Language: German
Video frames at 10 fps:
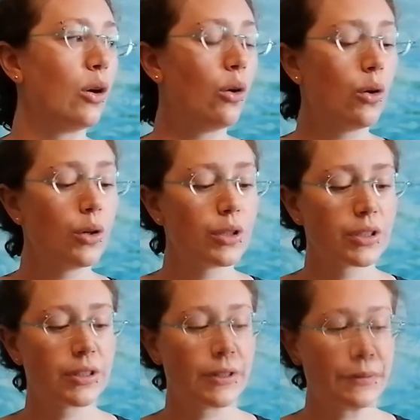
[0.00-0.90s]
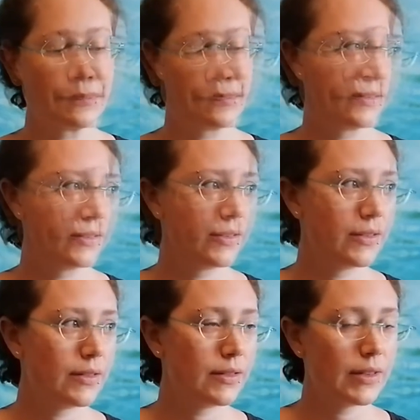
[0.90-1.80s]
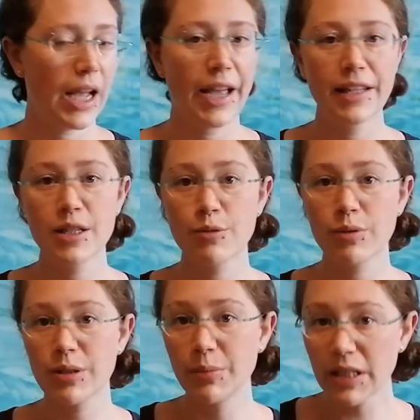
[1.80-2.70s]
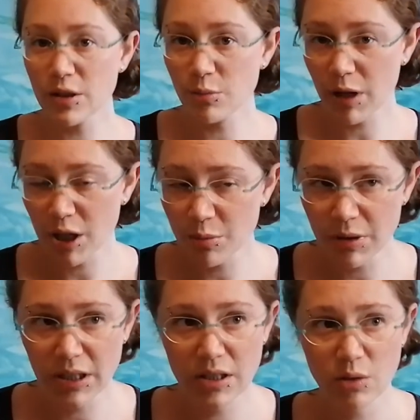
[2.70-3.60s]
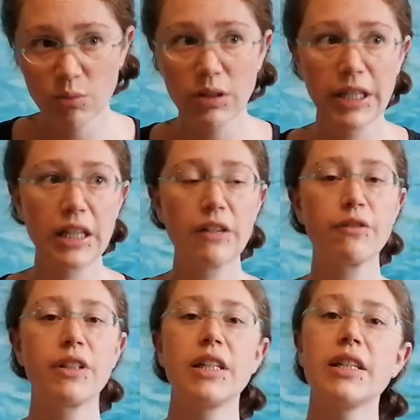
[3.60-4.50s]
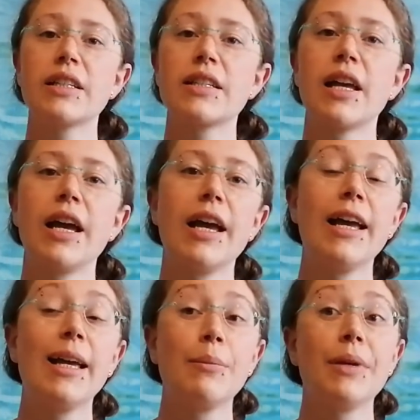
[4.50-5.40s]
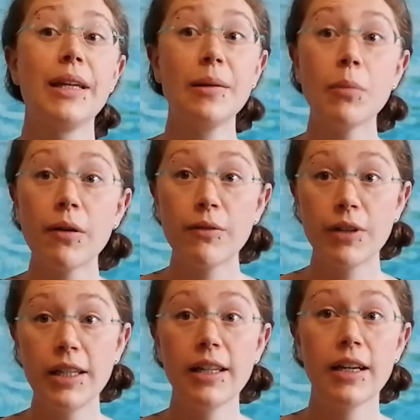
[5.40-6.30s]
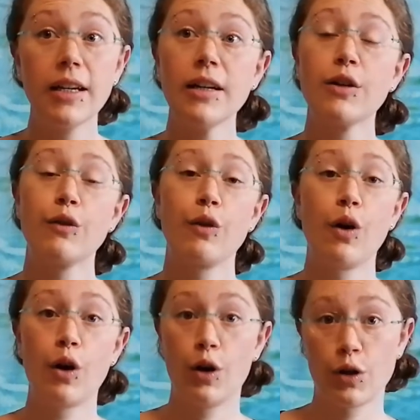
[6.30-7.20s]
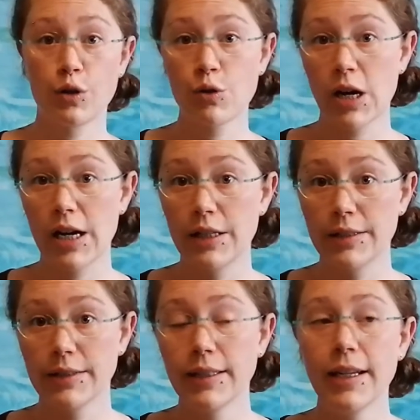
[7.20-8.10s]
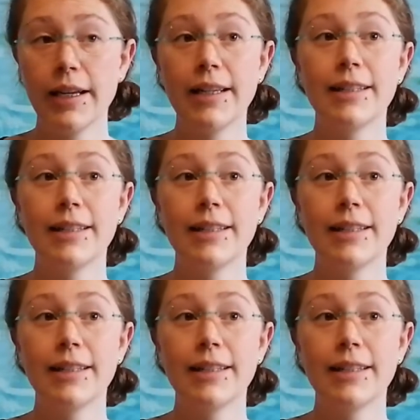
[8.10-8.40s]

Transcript: Und eins, was mir zum Beispiel ganz gut hilft, ist, mir immer wieder vor Augen zu halten,